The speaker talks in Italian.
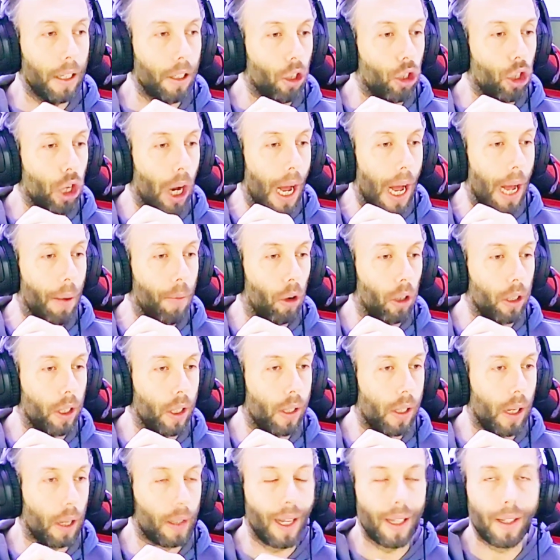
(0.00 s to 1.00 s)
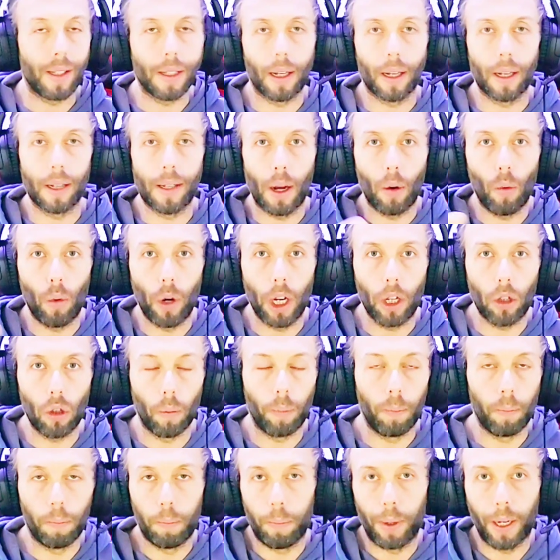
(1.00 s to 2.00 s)
diciamo, ho iniziato ad essere
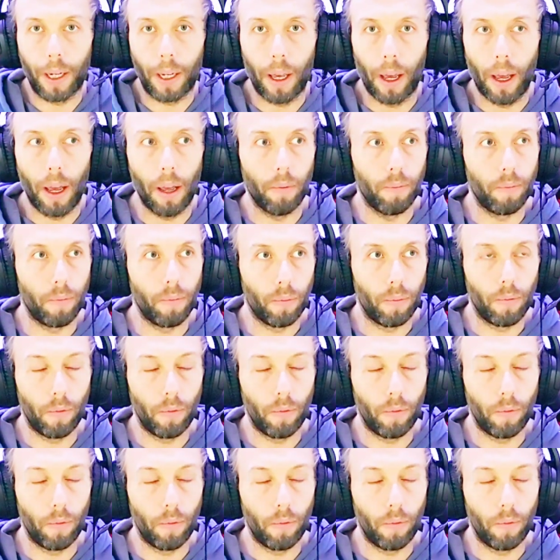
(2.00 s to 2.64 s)
seguito perché